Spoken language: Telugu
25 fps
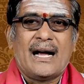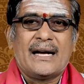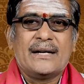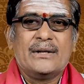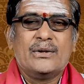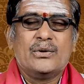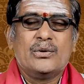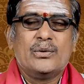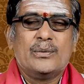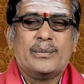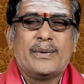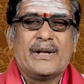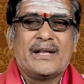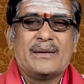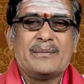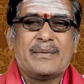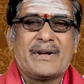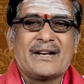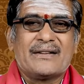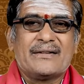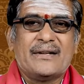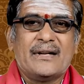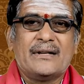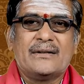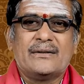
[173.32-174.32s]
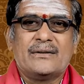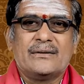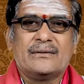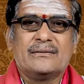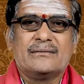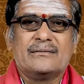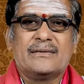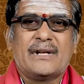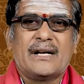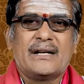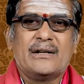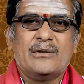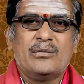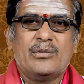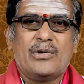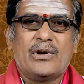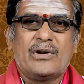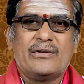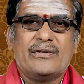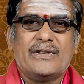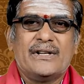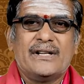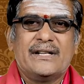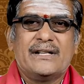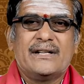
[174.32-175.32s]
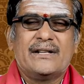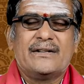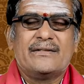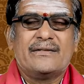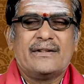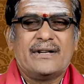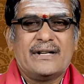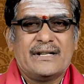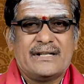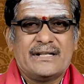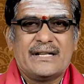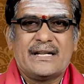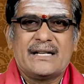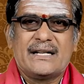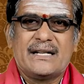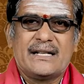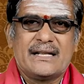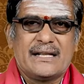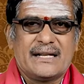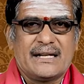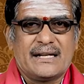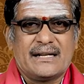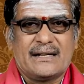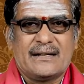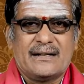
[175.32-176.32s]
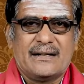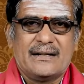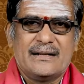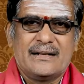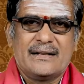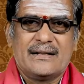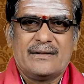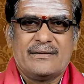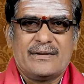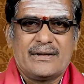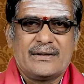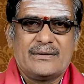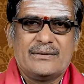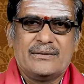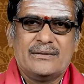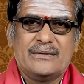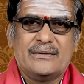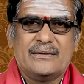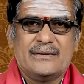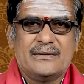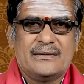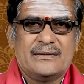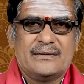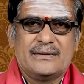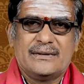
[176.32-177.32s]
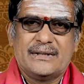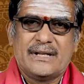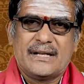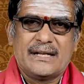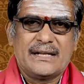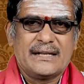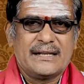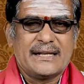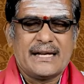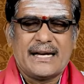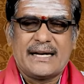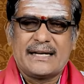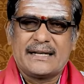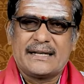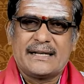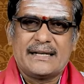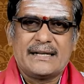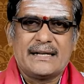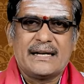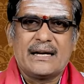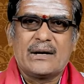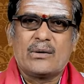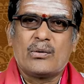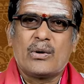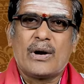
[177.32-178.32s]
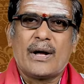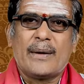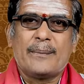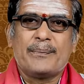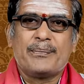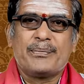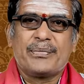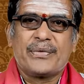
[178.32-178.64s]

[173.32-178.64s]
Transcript: ఐదు పది పర్సెంట్ తగ్గిపోవడం అనేటటువంటి జరిగింది ఇంతవరకు జరిగిన దానికంటే కూడా